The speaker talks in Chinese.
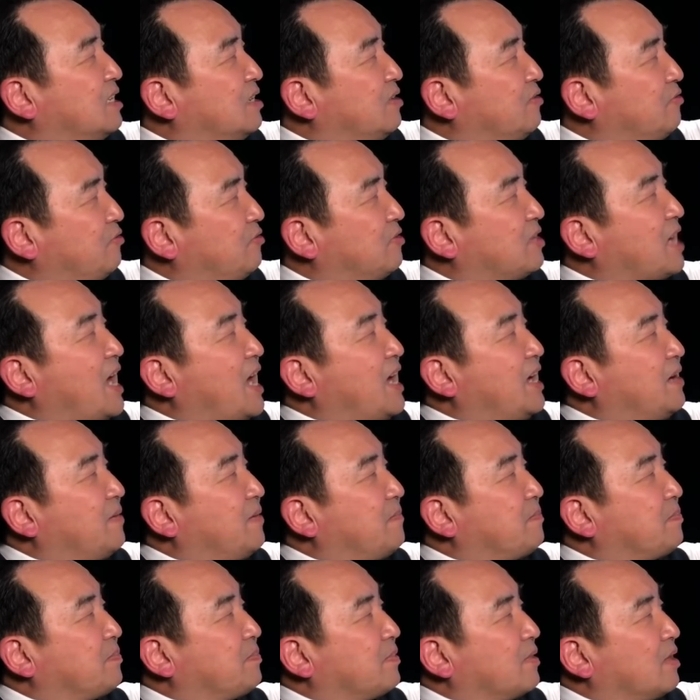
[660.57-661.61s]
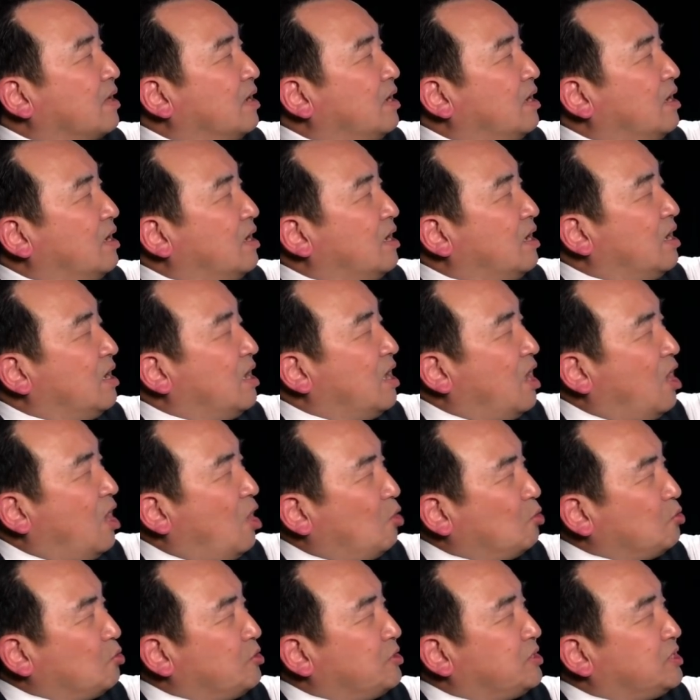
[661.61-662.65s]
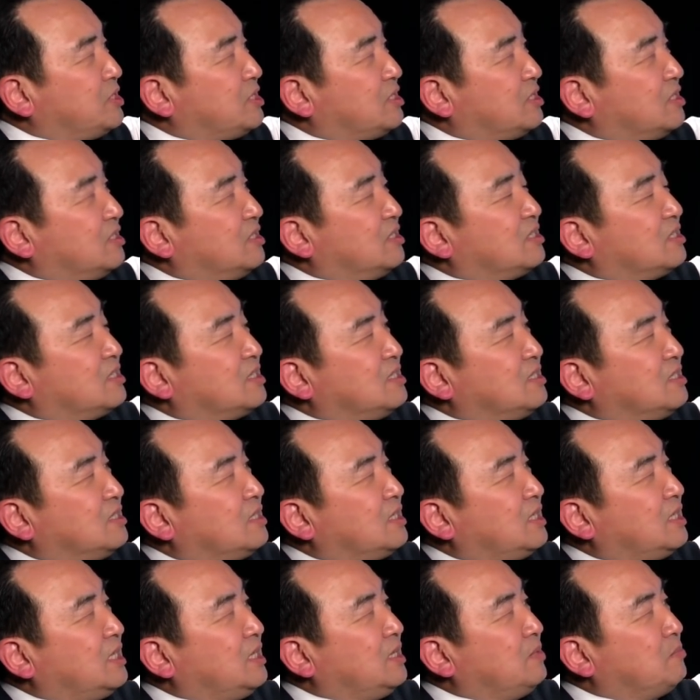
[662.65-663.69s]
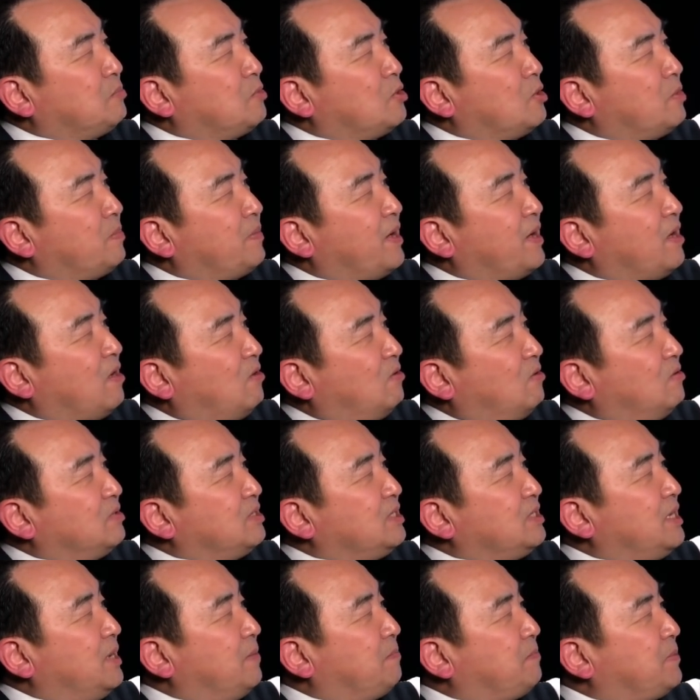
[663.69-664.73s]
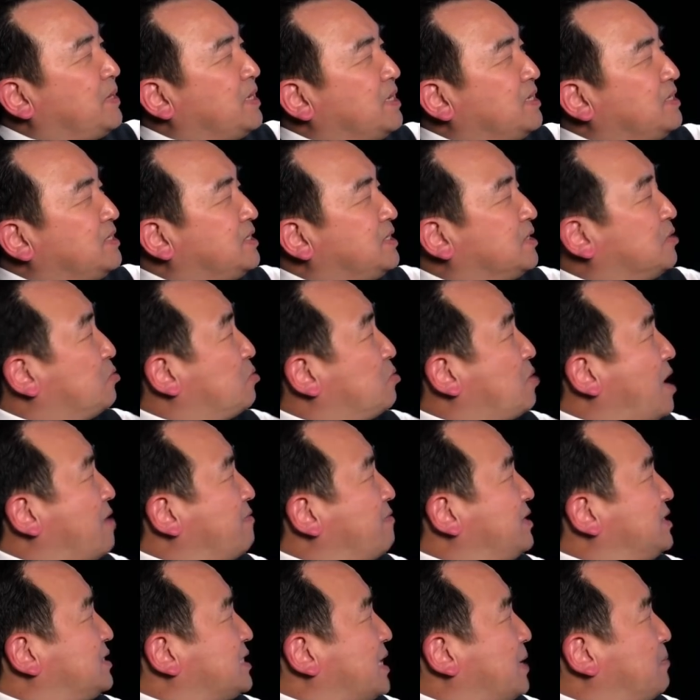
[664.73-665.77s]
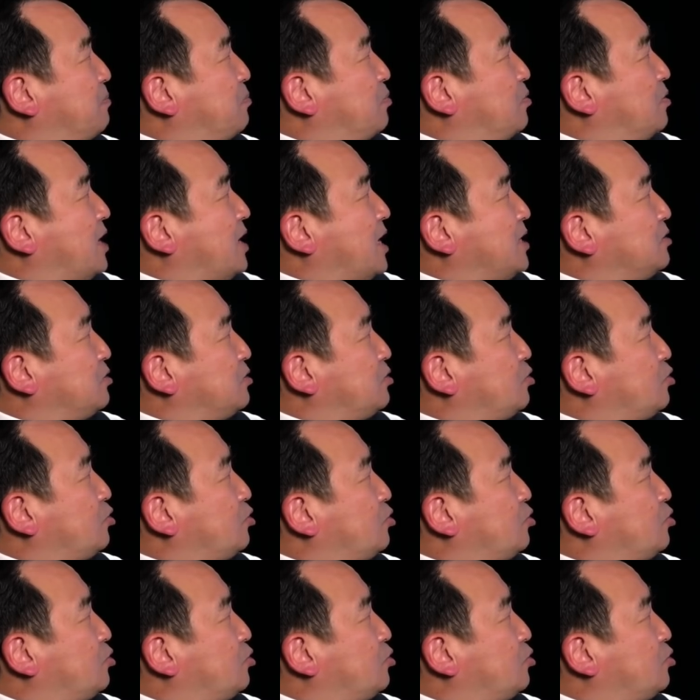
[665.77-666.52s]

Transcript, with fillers: 覆盖，Orange 跟 T-Mobile 也聘请华为在波兰。